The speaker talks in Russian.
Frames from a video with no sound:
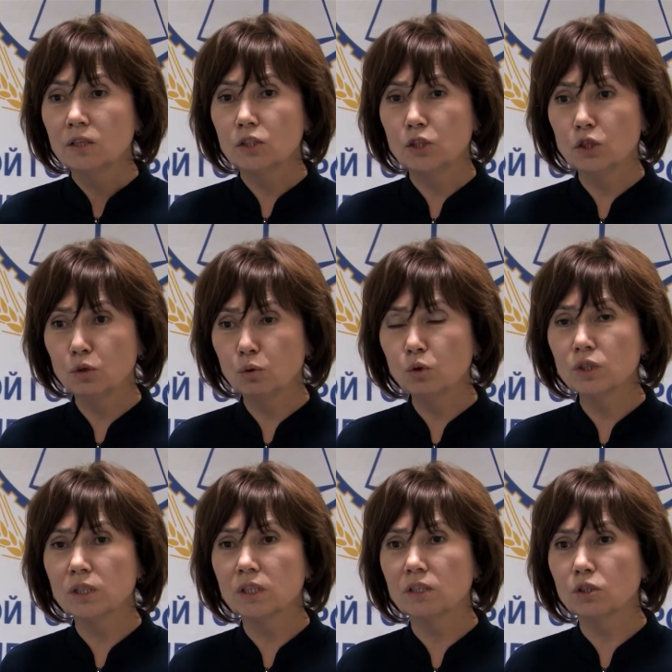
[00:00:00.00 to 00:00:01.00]

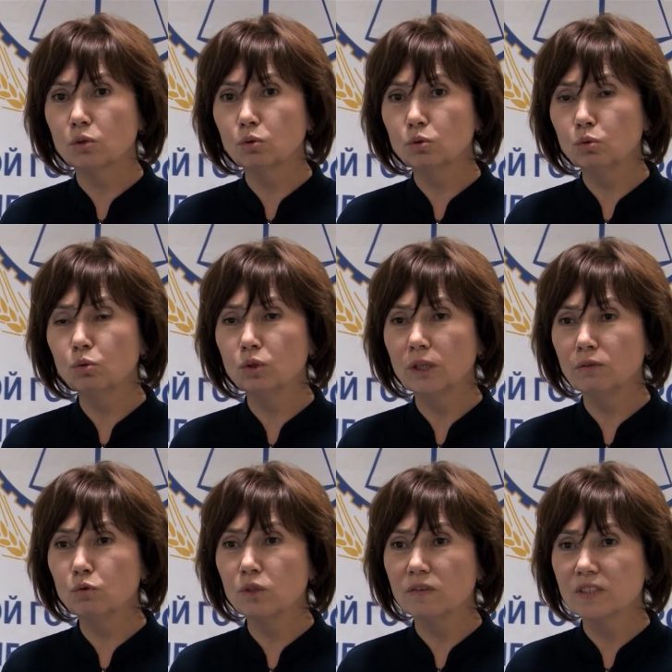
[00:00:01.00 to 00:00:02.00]
серьезные структуры
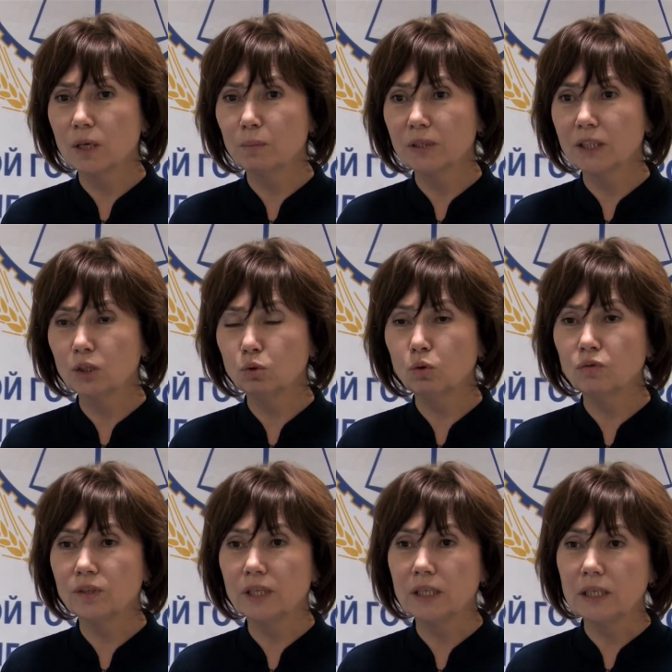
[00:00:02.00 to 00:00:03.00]
довузовской
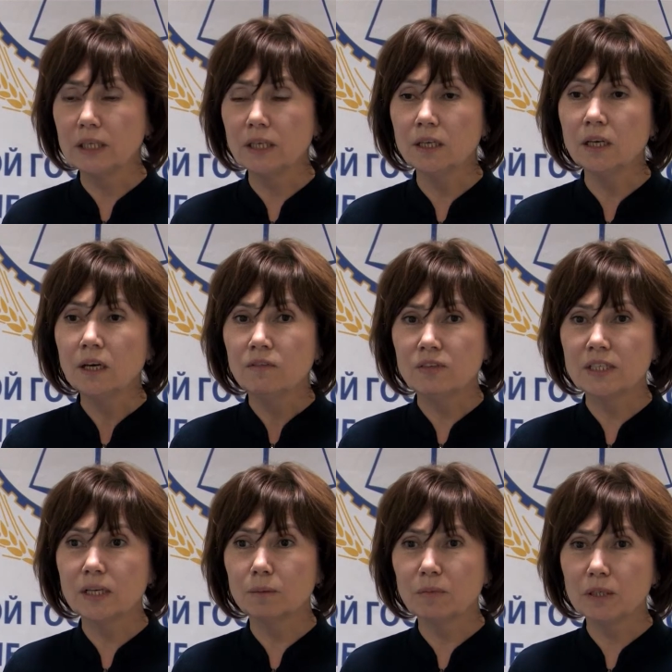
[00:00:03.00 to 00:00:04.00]
подготовки и
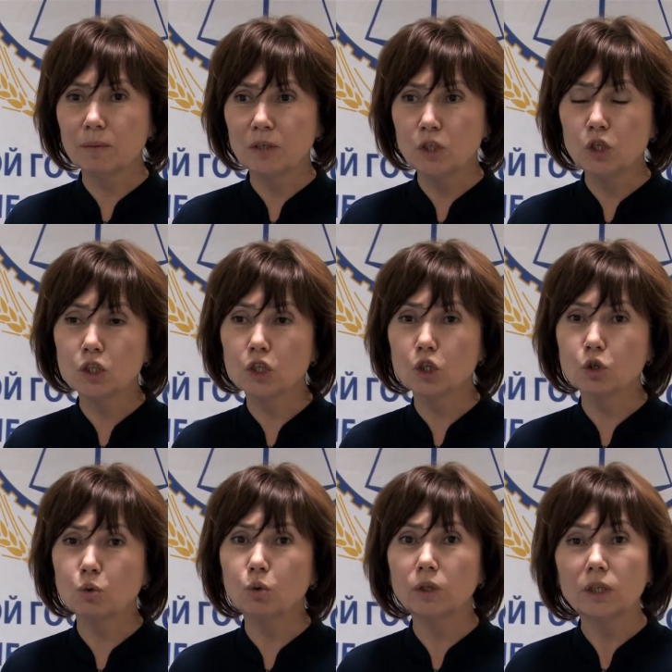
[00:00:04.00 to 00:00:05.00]

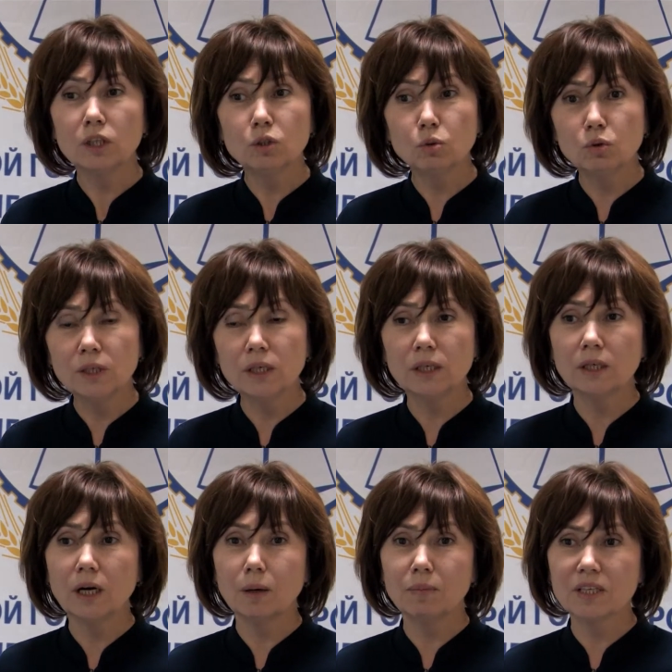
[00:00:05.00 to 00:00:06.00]
физико-математические школы, и
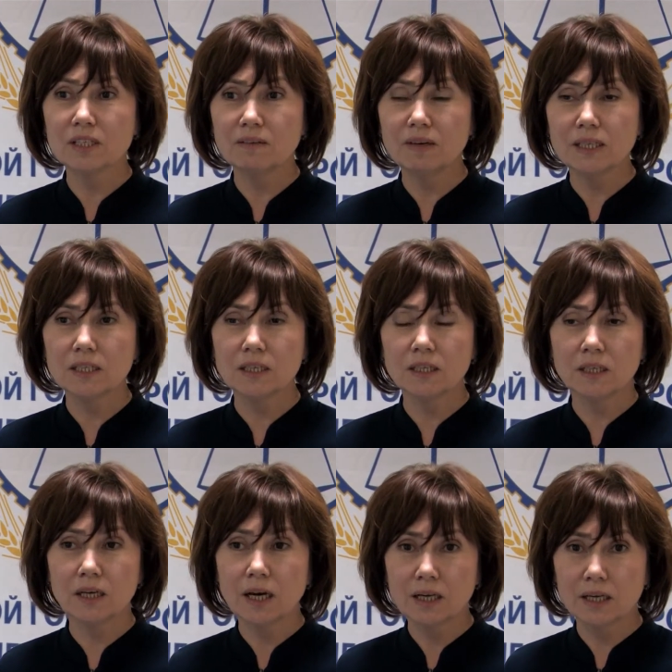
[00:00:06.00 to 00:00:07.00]
другие
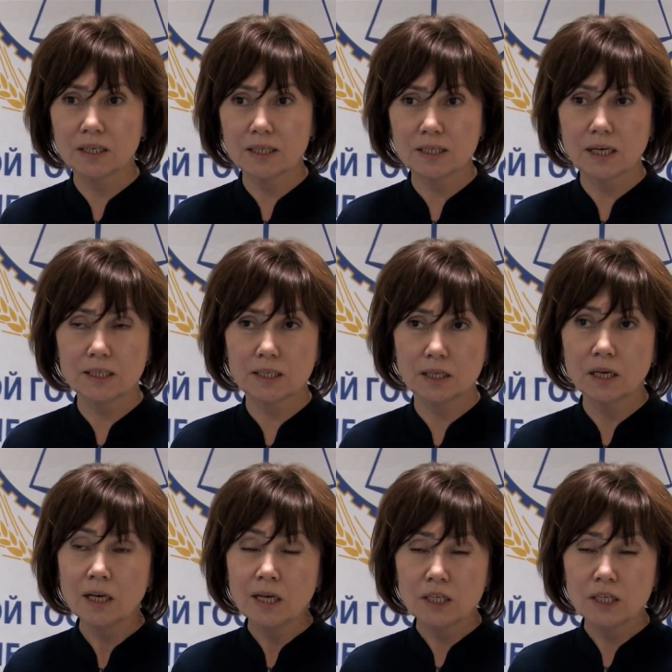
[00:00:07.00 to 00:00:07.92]
образовательные организации